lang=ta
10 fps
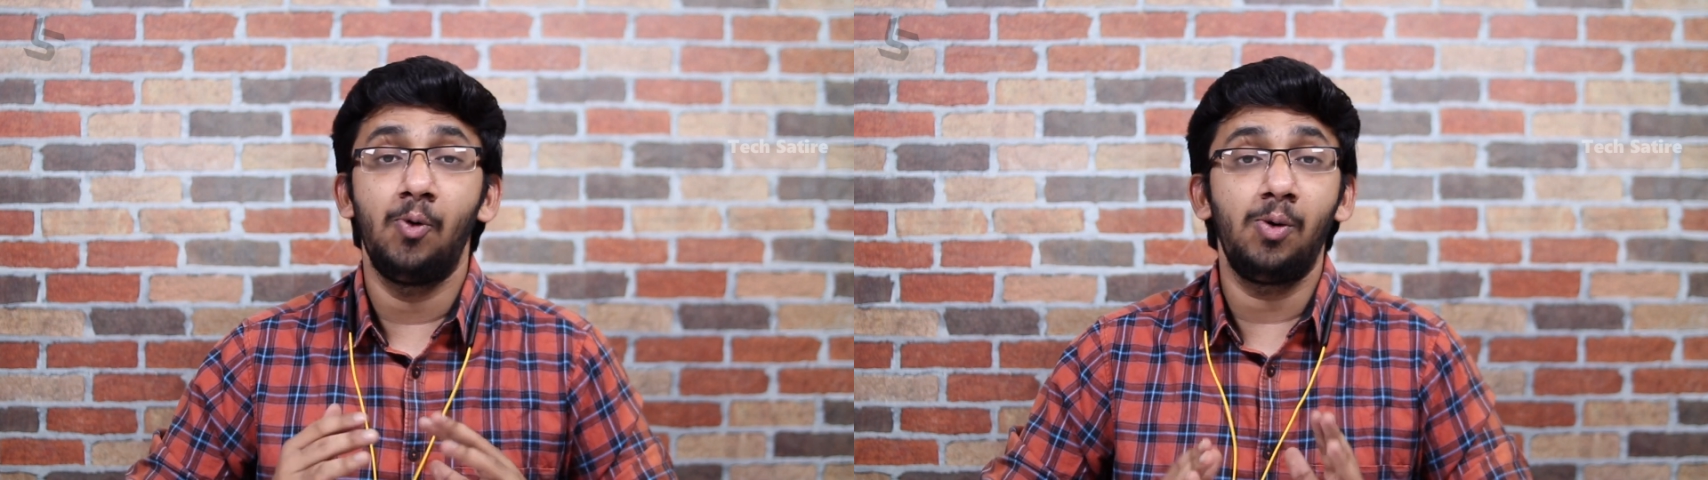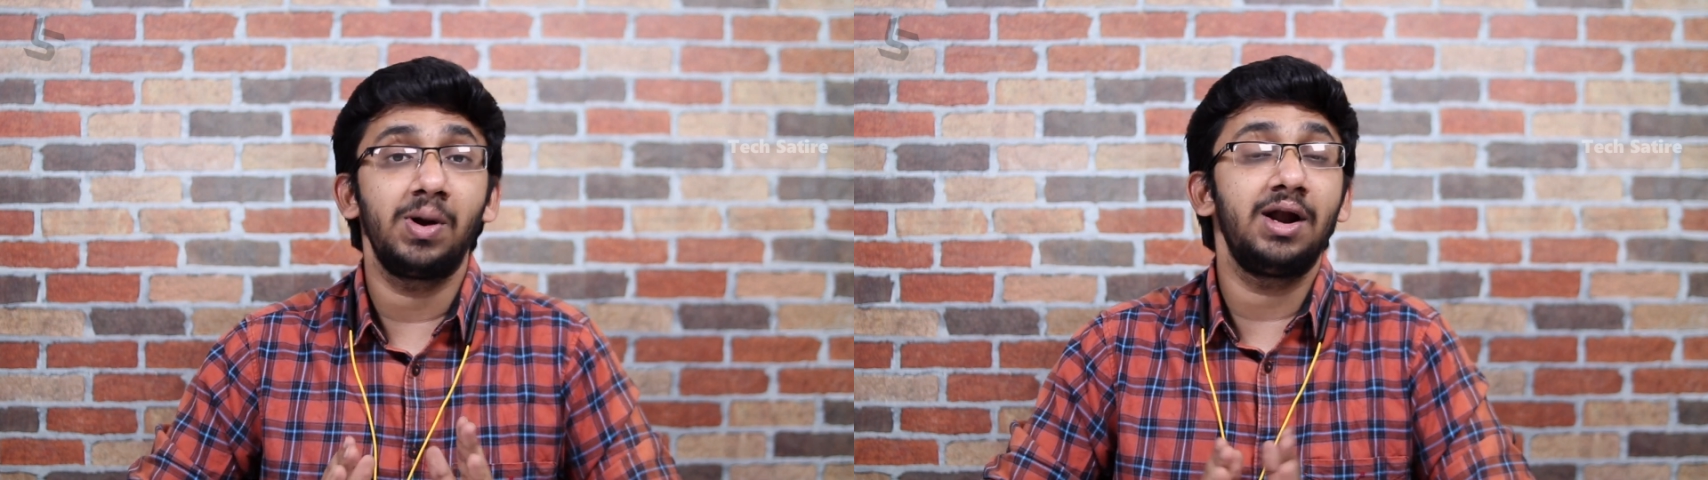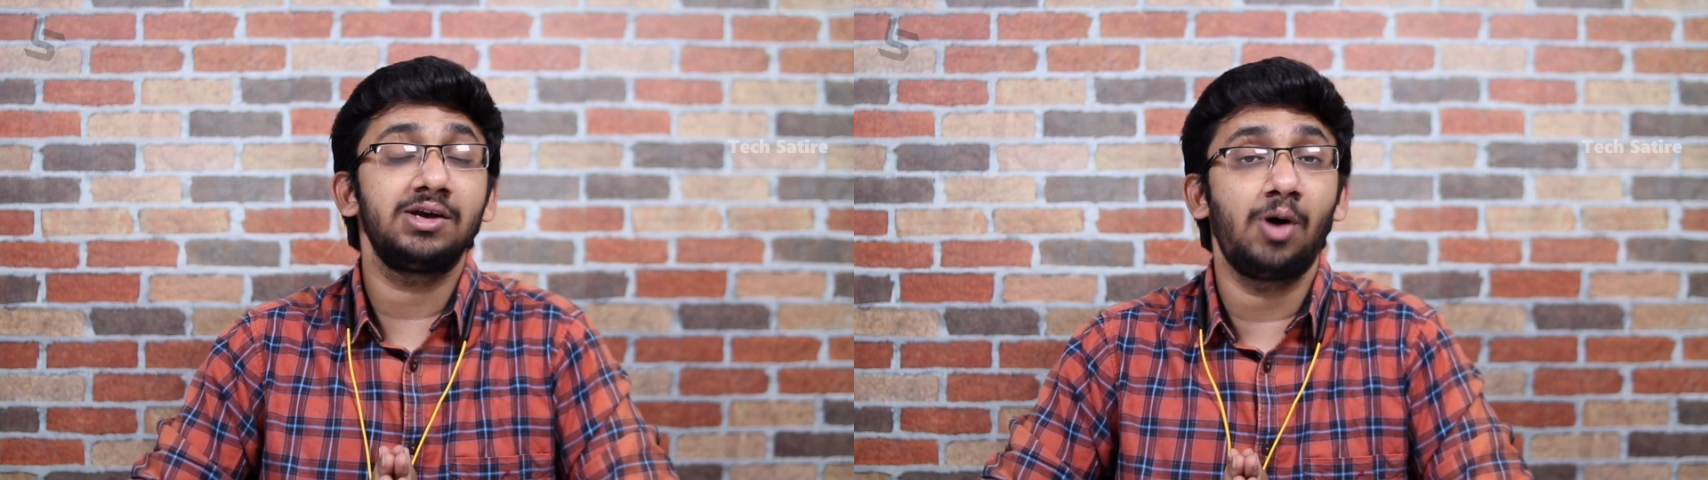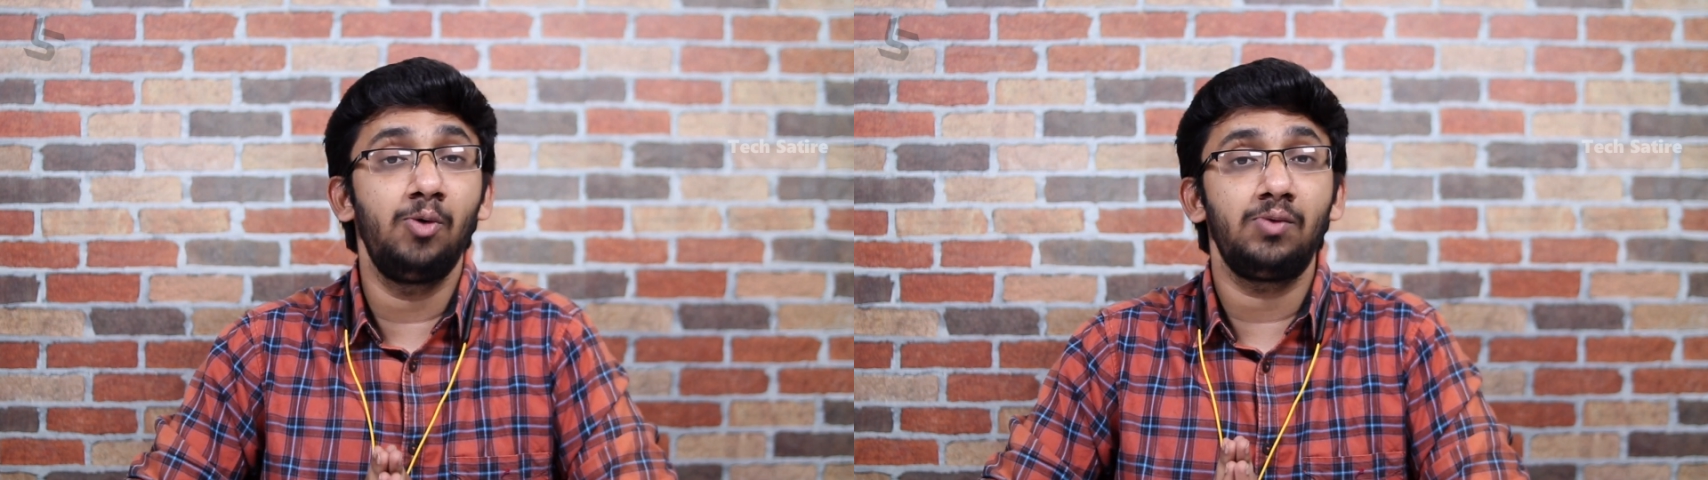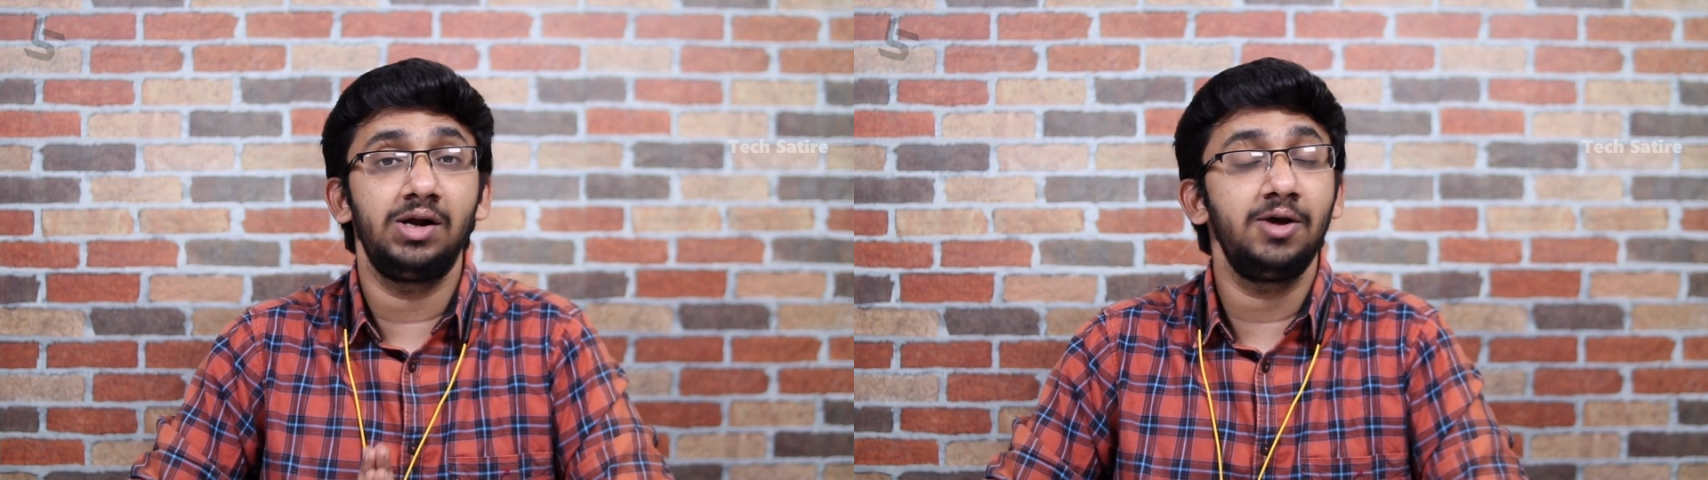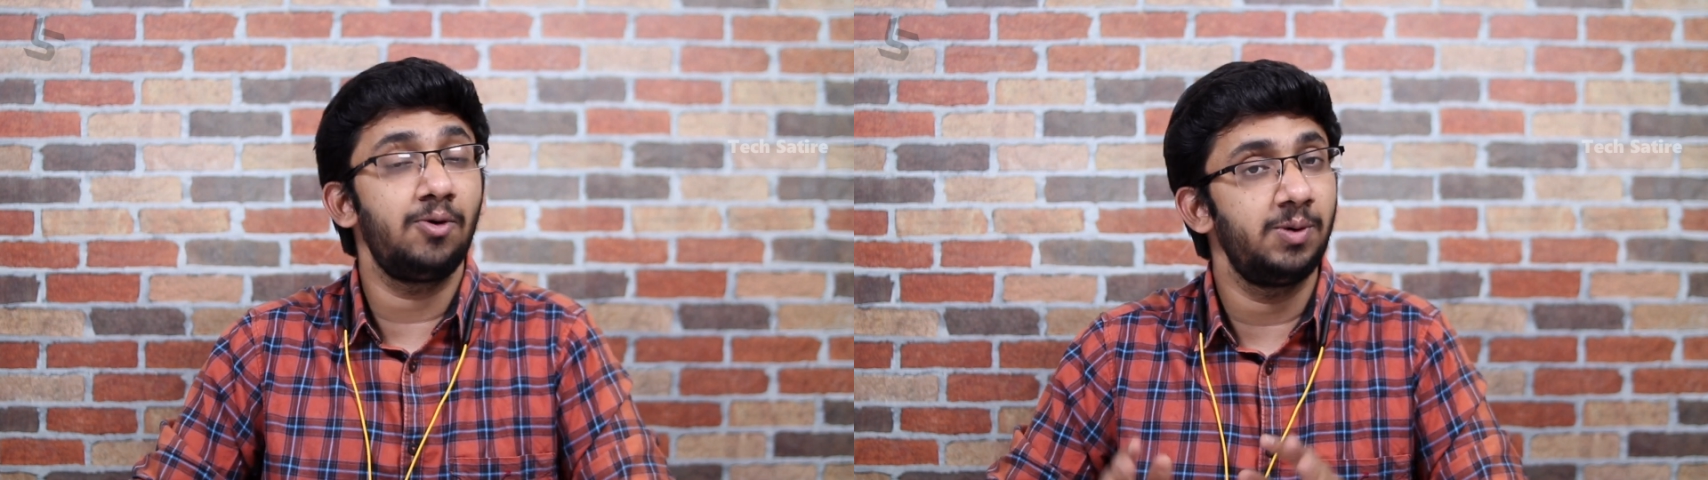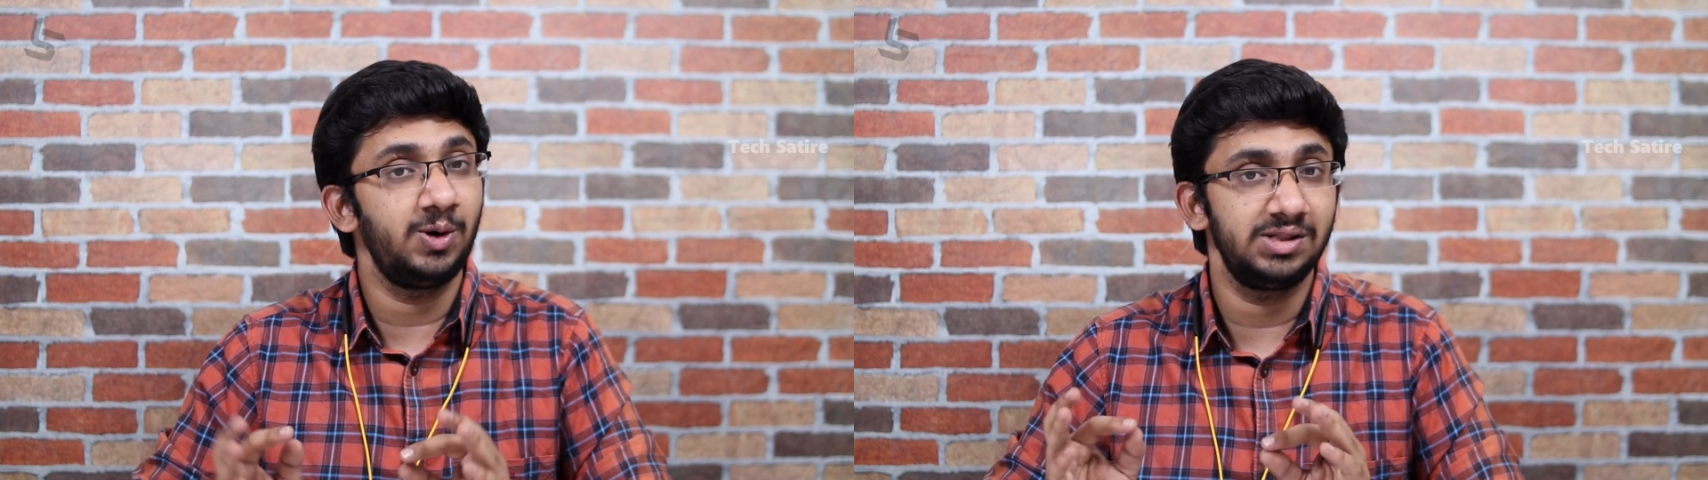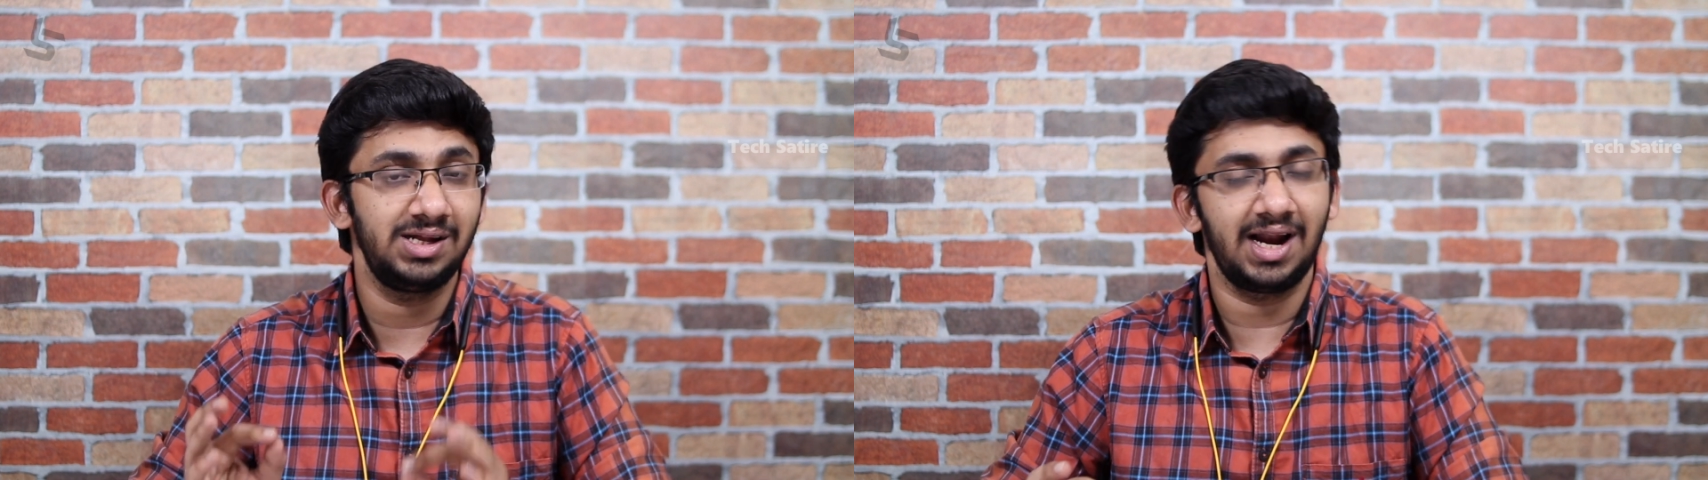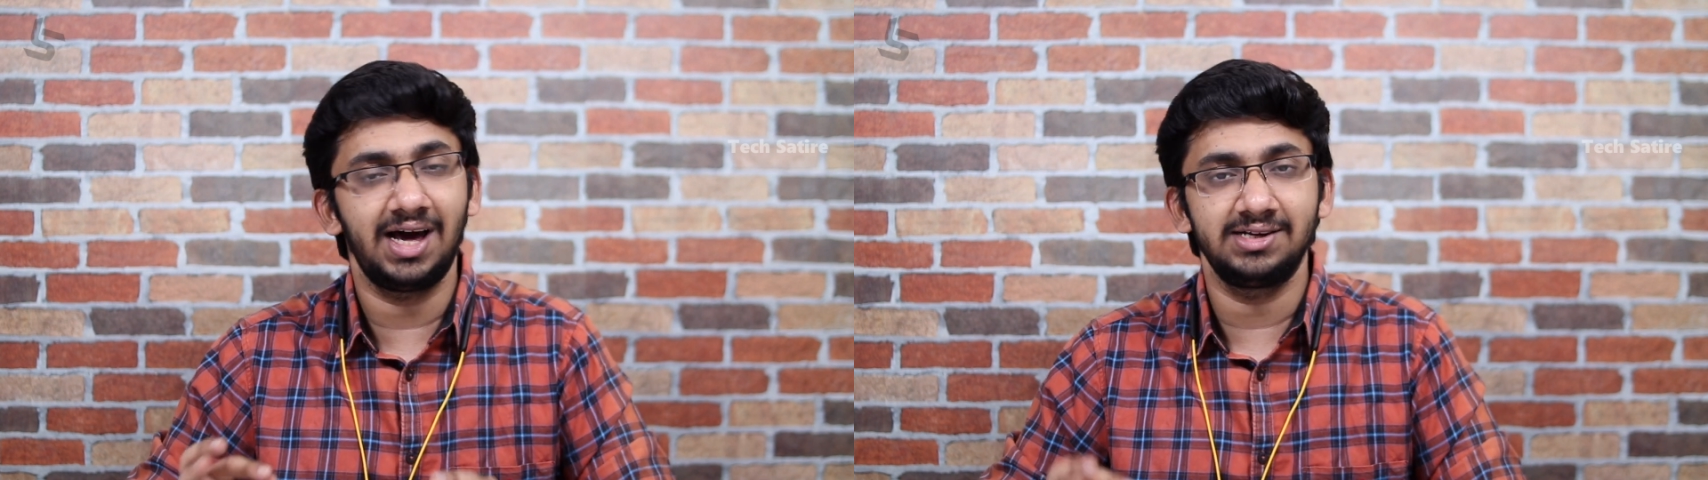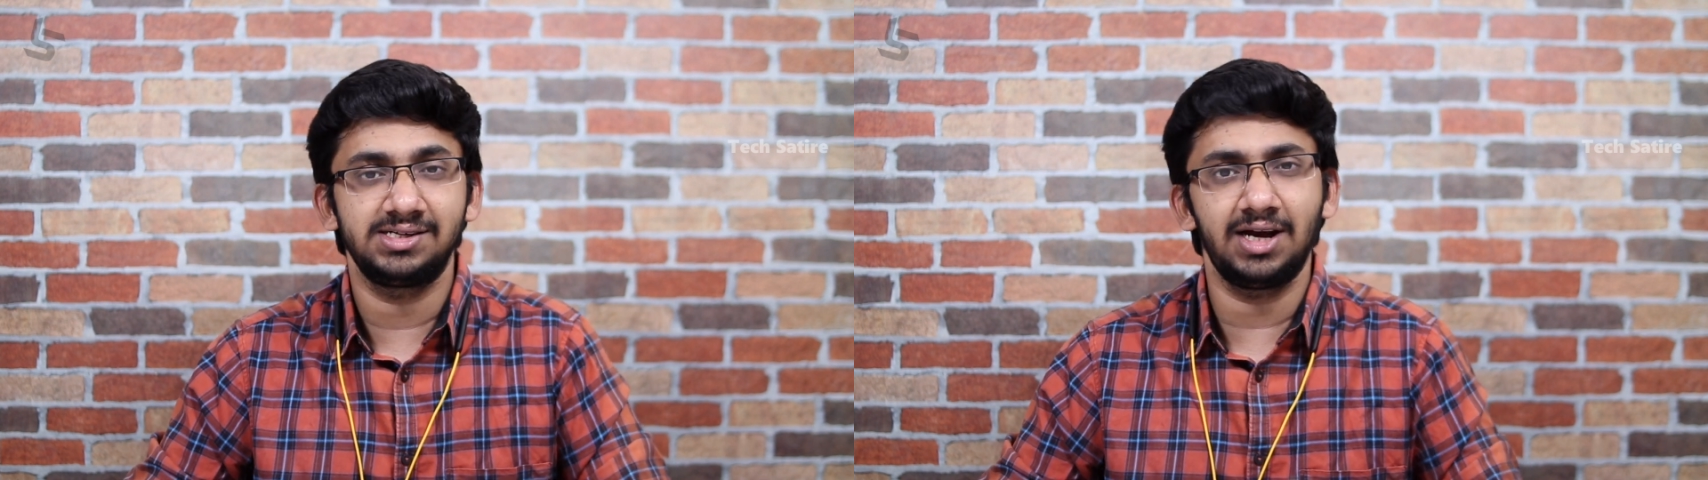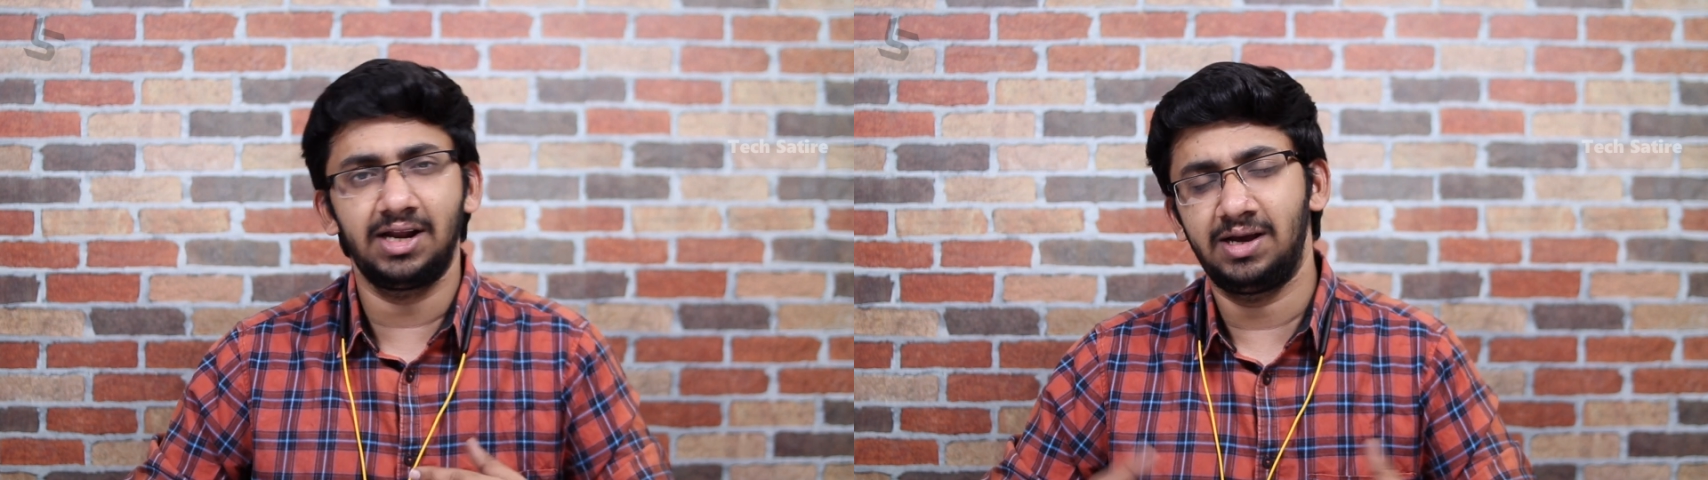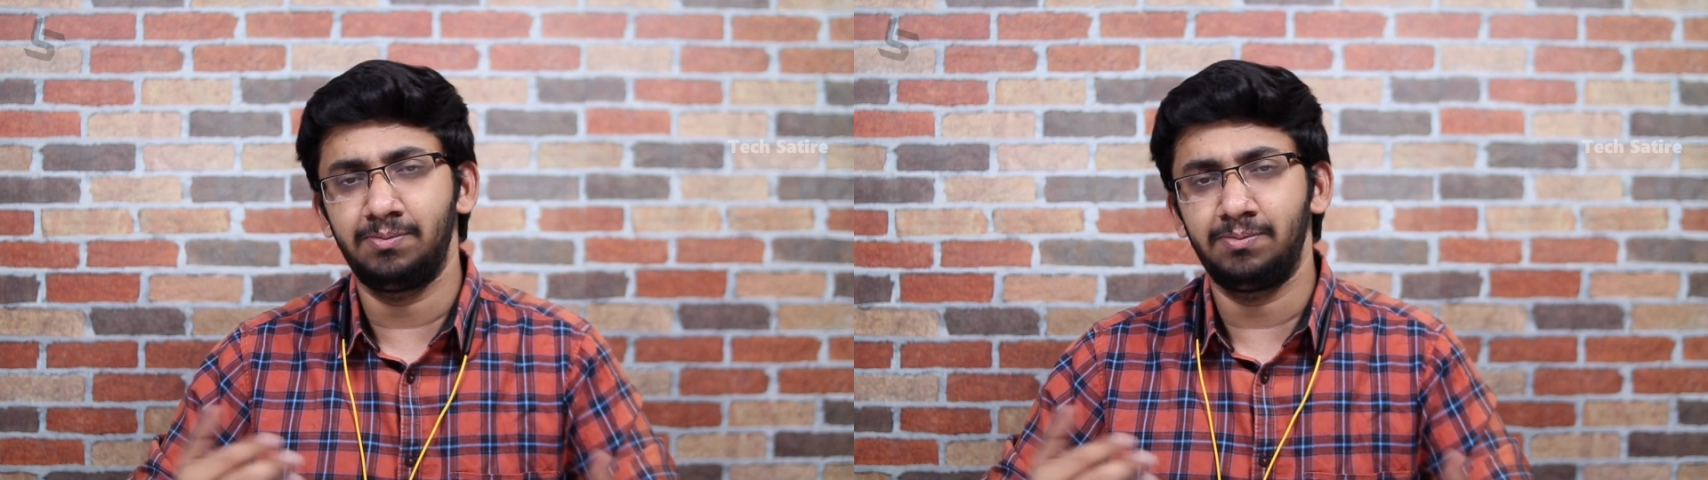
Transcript: ஓவராலாக சவுண்ட் குவாலிட்டி ரொம்பவே வந்து நல்லா இருந்துச்சு என்னை